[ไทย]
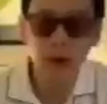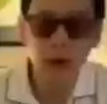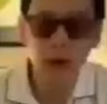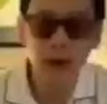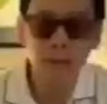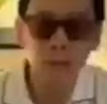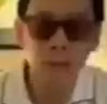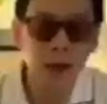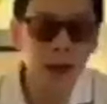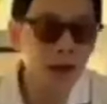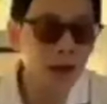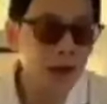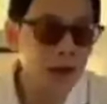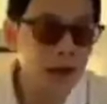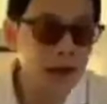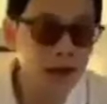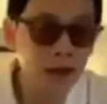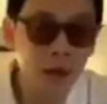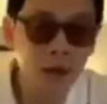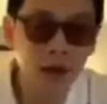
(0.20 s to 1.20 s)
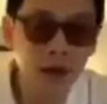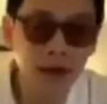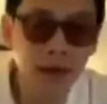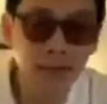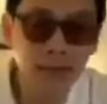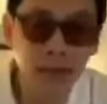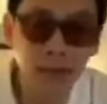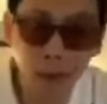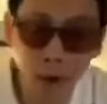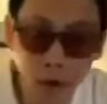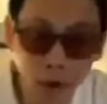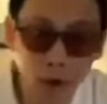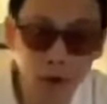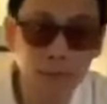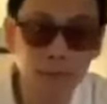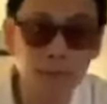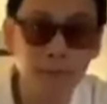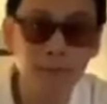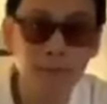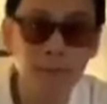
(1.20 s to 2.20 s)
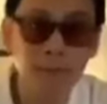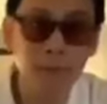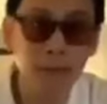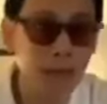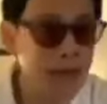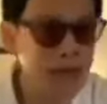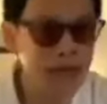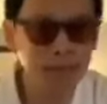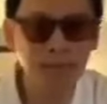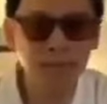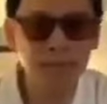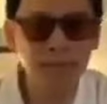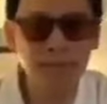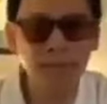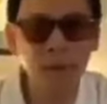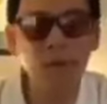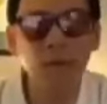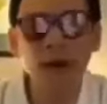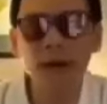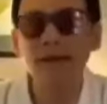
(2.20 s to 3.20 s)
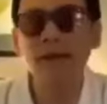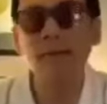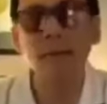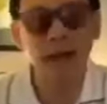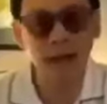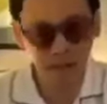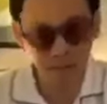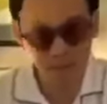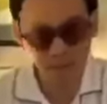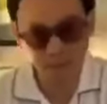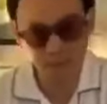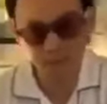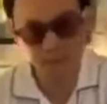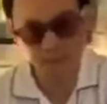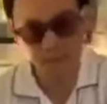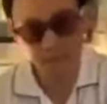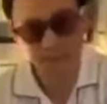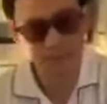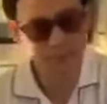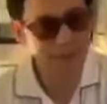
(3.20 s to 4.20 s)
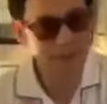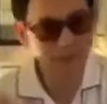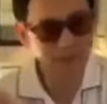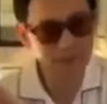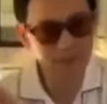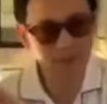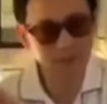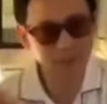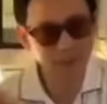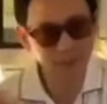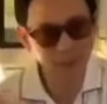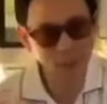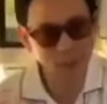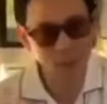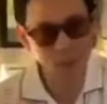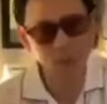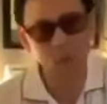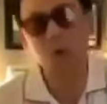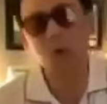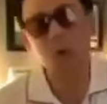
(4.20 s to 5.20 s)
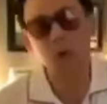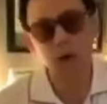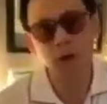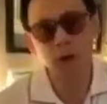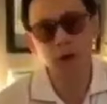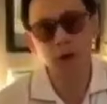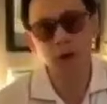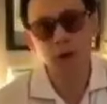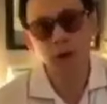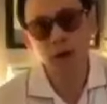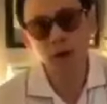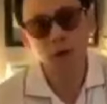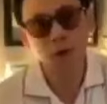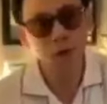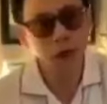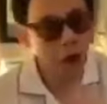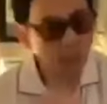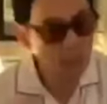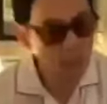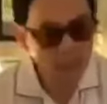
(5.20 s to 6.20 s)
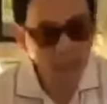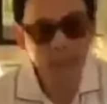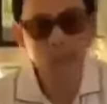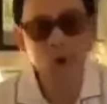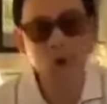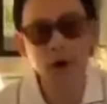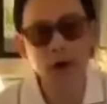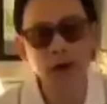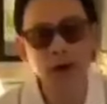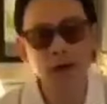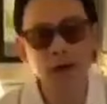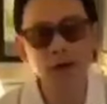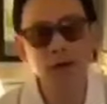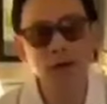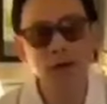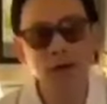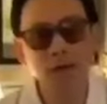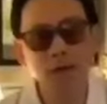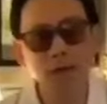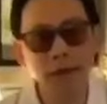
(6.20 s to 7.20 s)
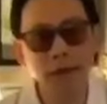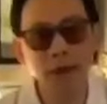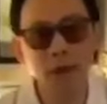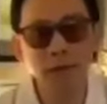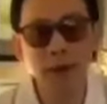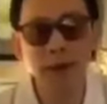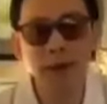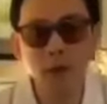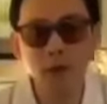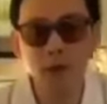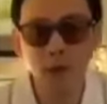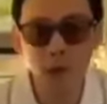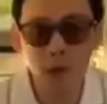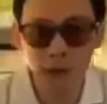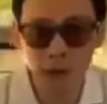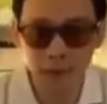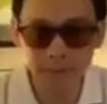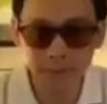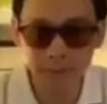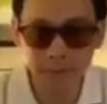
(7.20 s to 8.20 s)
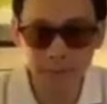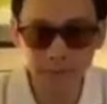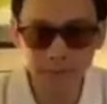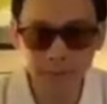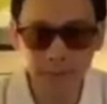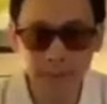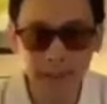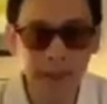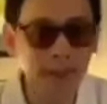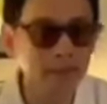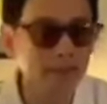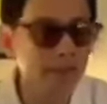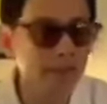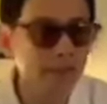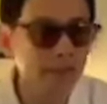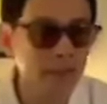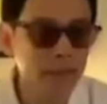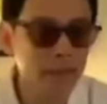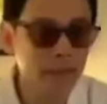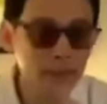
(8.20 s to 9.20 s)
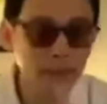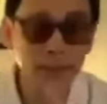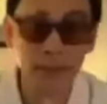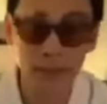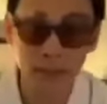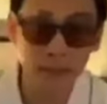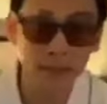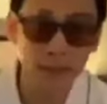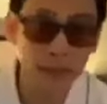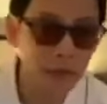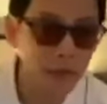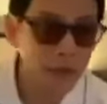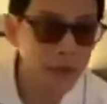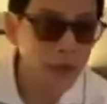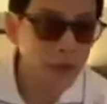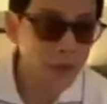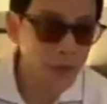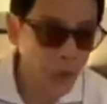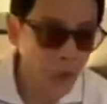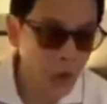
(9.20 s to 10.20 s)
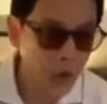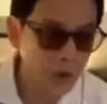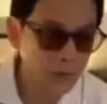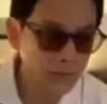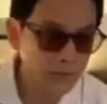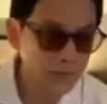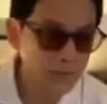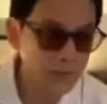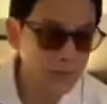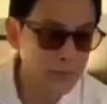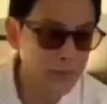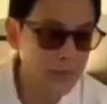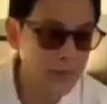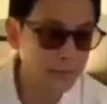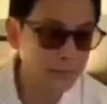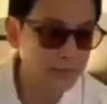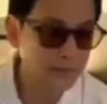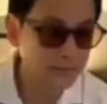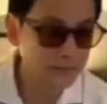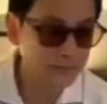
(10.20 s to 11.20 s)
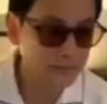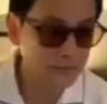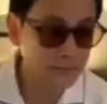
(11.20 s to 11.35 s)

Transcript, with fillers: เขาบอกครับว่าให้นอนให้เพียงพอ อ่ะอันนี้ผมว่าสำคัญสำหรับทุกโรค คุณนอนไม่เพียงพอเนี่ย มันก็เป็นได้ทุกโรคครับนะครับนั่นคือหนึ่งสองนะครับ